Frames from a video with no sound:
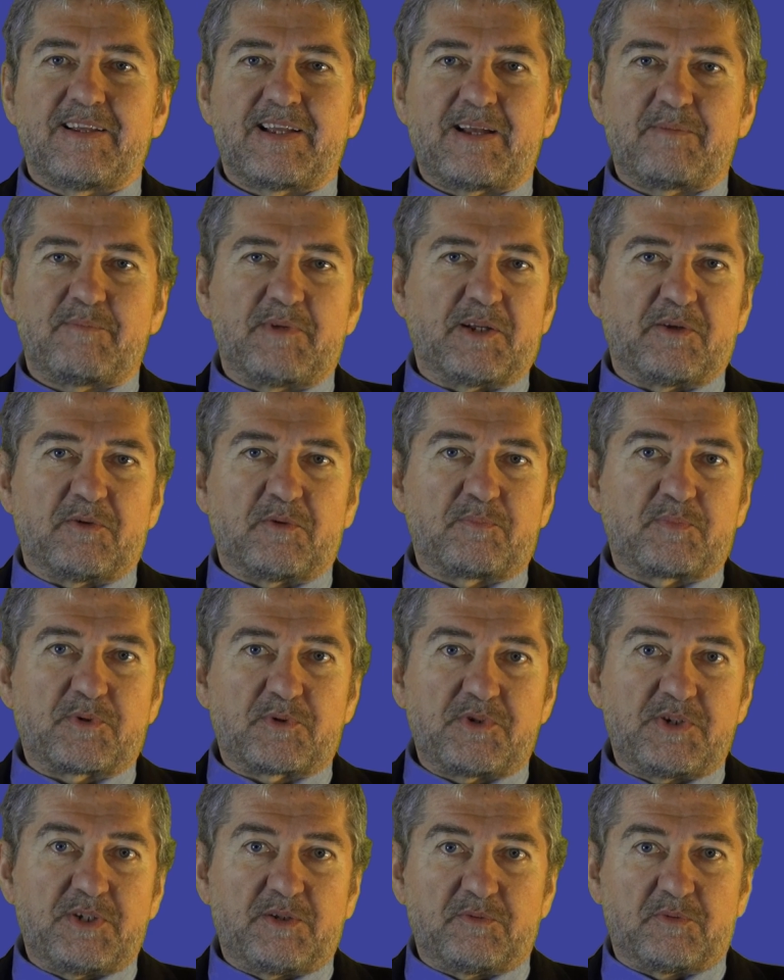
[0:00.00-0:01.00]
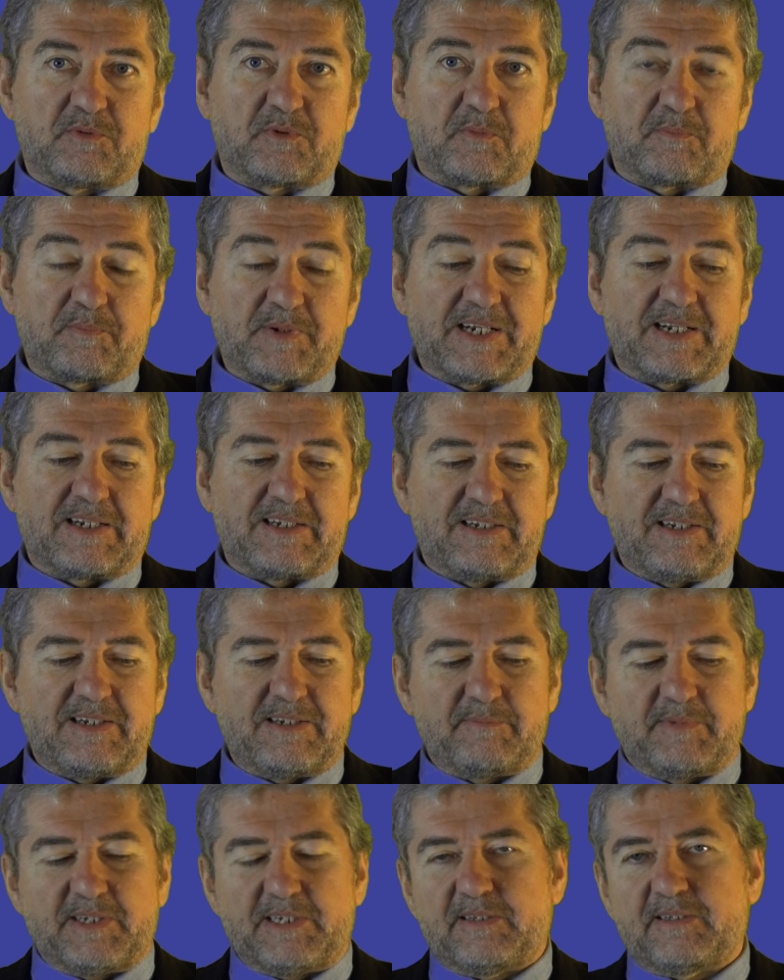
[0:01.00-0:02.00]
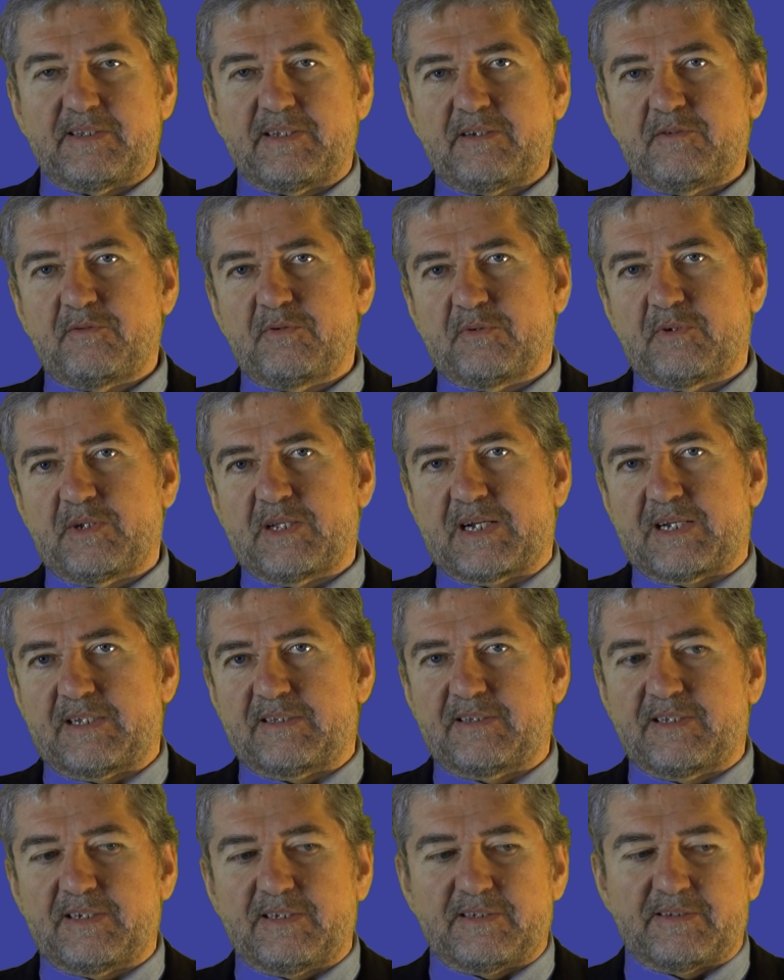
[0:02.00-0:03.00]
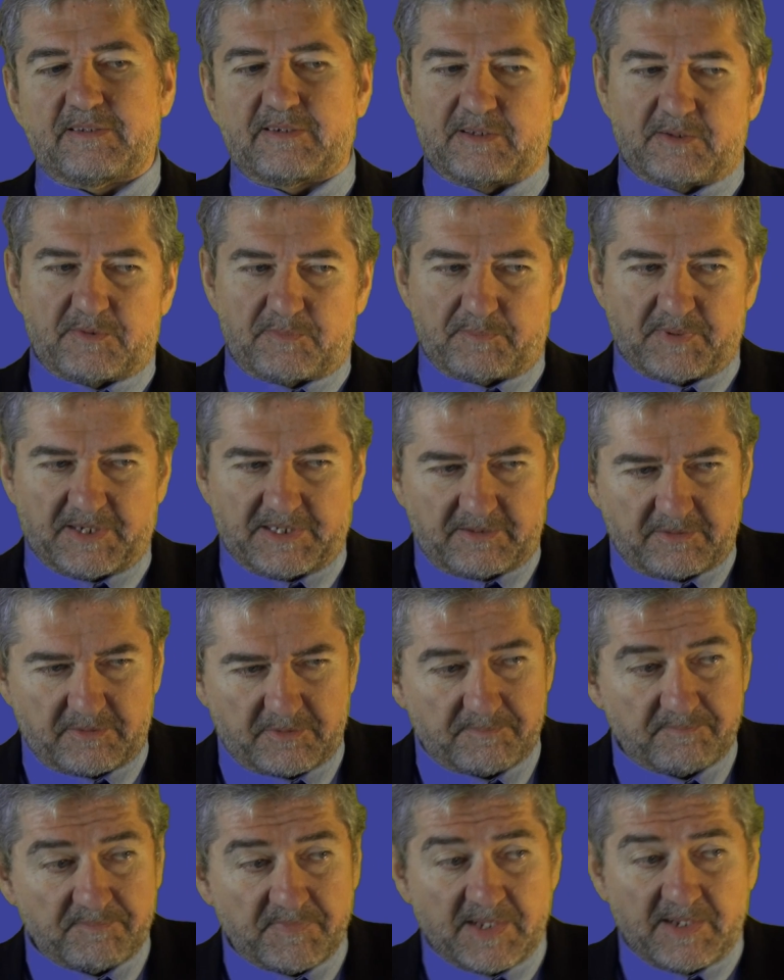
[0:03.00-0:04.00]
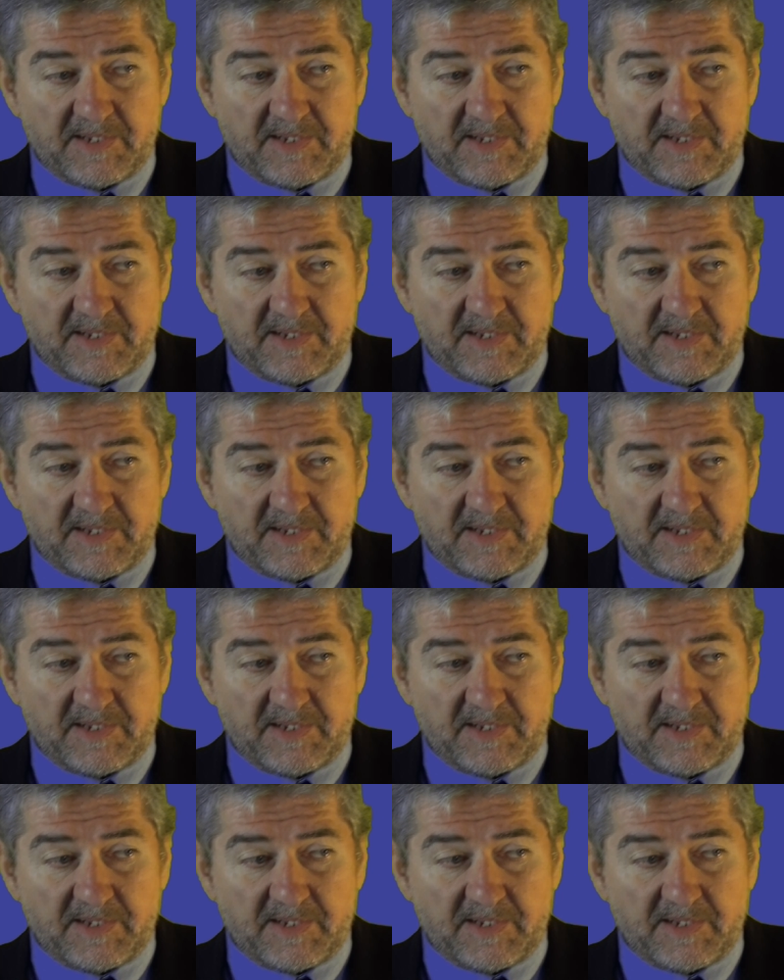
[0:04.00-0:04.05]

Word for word: abbiano proceduto parallelamente con grande rispetto.